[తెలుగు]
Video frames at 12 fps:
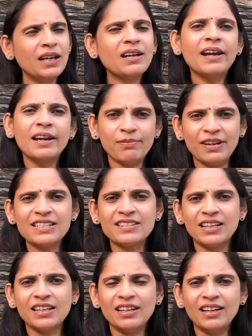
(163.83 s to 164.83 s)
ఇట్లాంటి
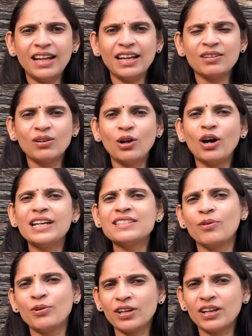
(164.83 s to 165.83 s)
ఎఫ్ఐఆర్స్ అన్నీ లైక్
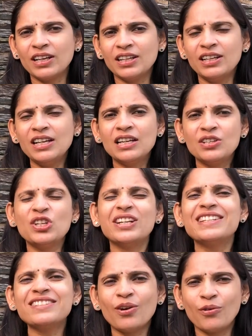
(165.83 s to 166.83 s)
లాయర్స్ అవ్వడం కానీ
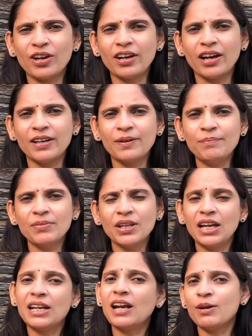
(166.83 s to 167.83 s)
జడ్జెస్ అవ్వడం కానీ
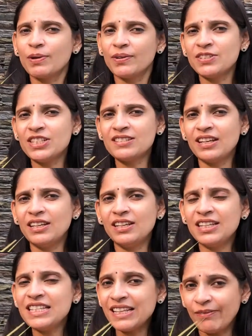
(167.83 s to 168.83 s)
ఇట్లాంటి ప్రొఫెషన్స్
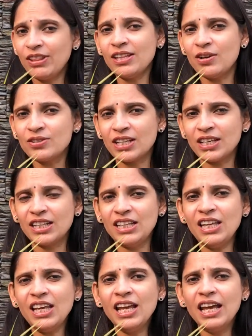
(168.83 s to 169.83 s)
అన్నిటికీ సెవెంత్ హౌస్
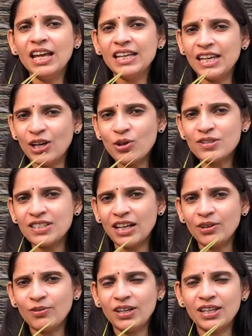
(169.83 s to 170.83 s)
అనేది ఏడో
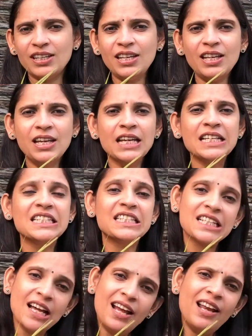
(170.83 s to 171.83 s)
స్థానం అనేది
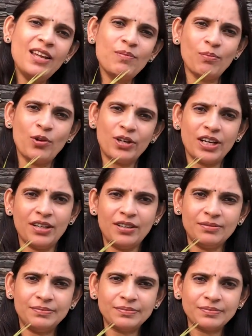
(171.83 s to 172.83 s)
చాలా ఇంపార్టెంట్